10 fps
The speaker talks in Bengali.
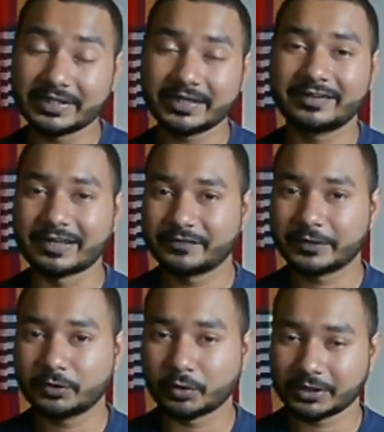দিয়ে গ্রাফিক
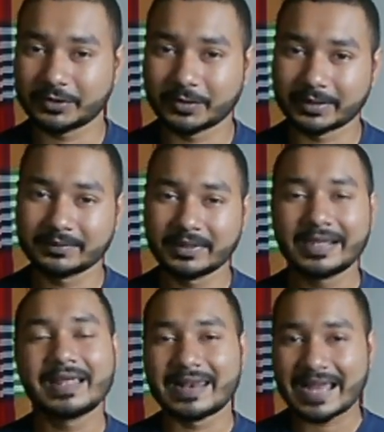গঠিত হয়
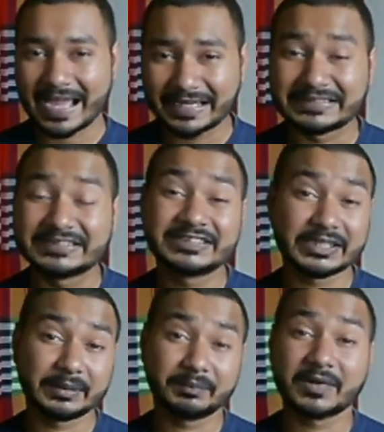লাইন
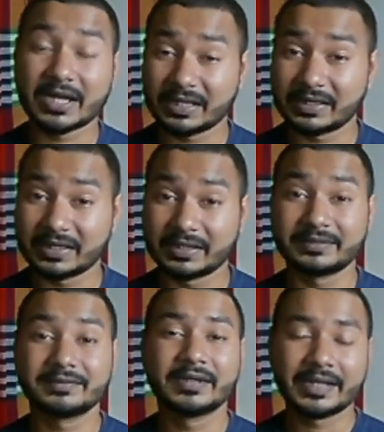শেপ কালার
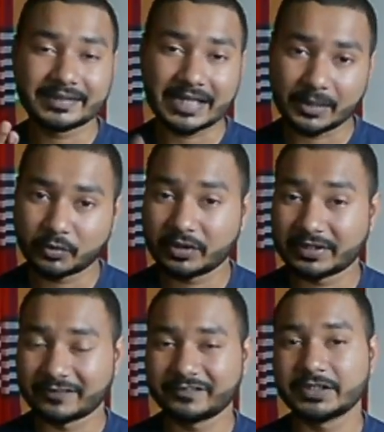
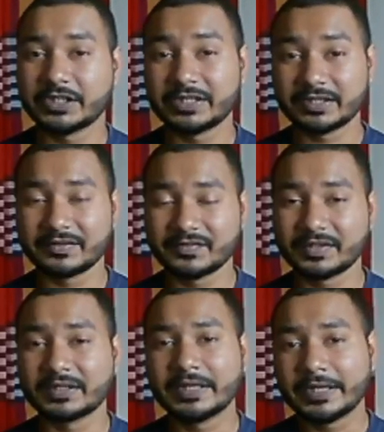টাইপোগ্রাফি হিয়ারেসি
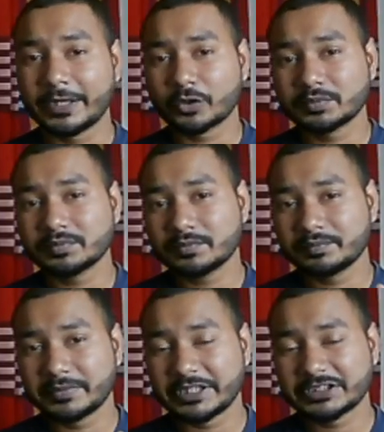এরকম
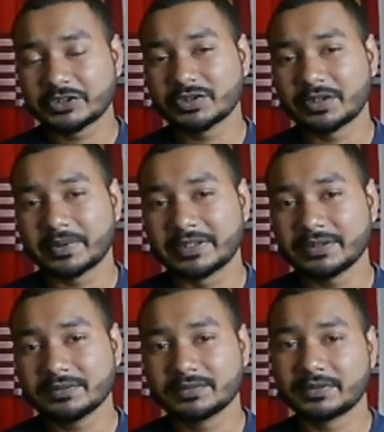বেশ কিছু আমাদের
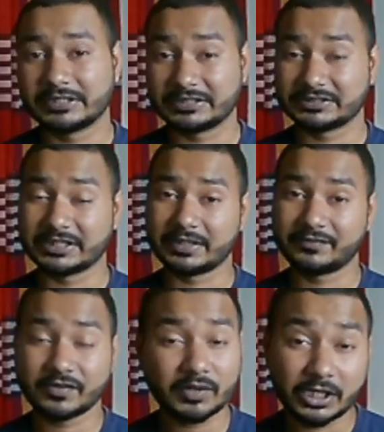যে
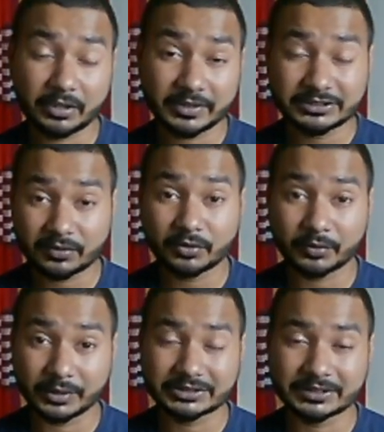ভিজুয়াল এলিমেন্ট সেগুলো
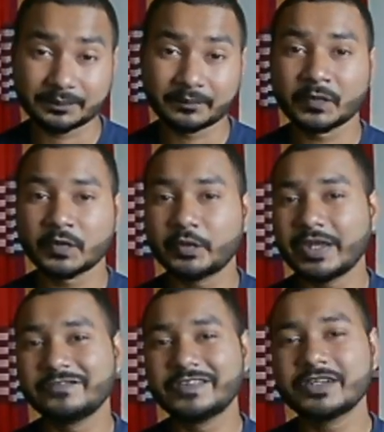রয়েছে তো এই
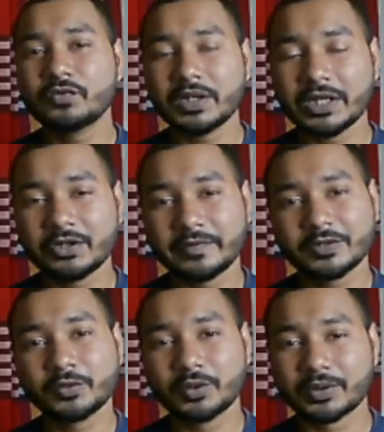ভিজুয়াল
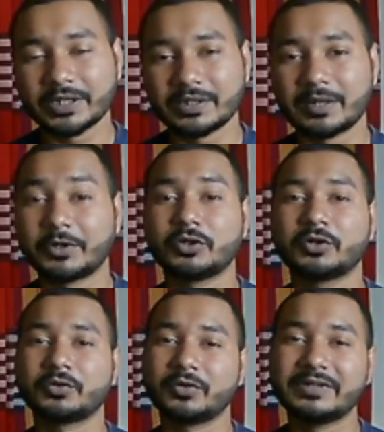এলিমেন্টগুলোকে আমরা যখন
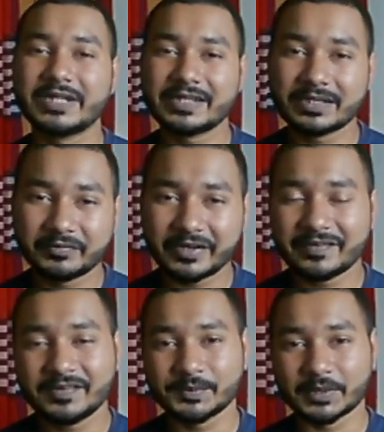কোনো ডিজাইন
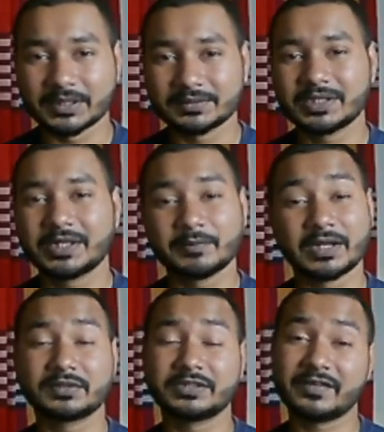প্রিন্সিপাল কিংবা
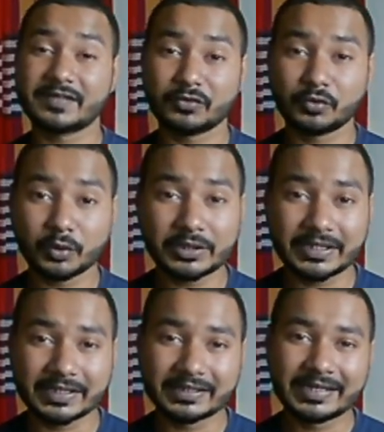ডিজাইন রুল
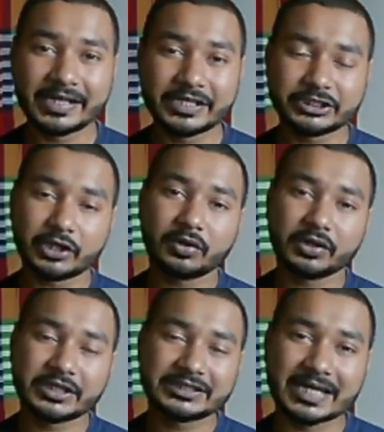দিয়ে
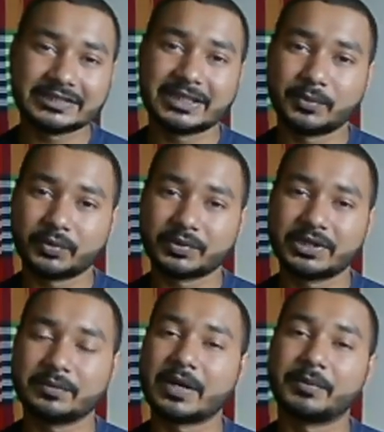সেগুলোকে সাজাবো
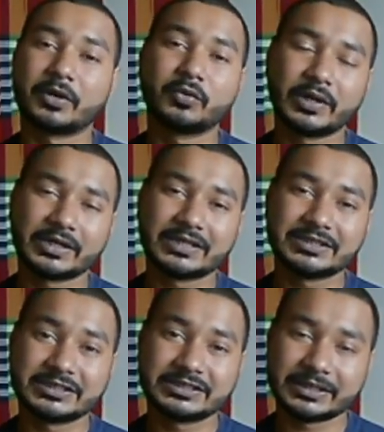কিংবা আমরা কোনো একটা
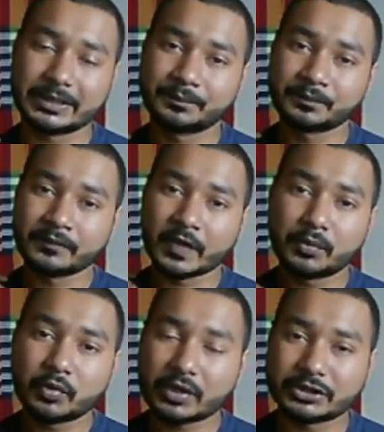জিনিসকে
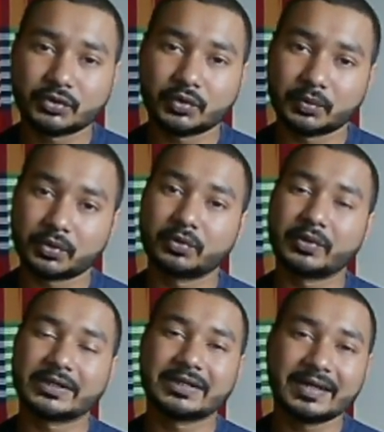প্রকাশ করব কোনো
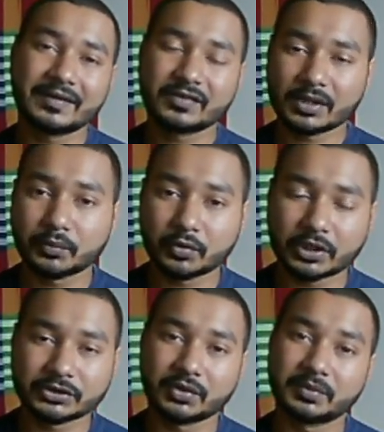একটা টেক্সটকে
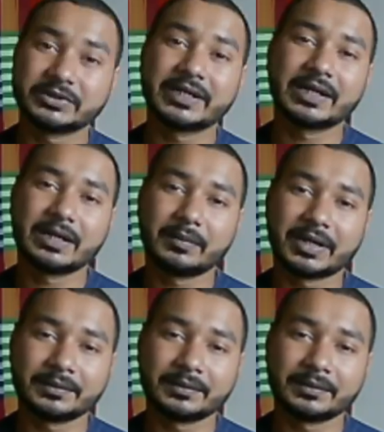প্রকাশ করব সেখানে আমরা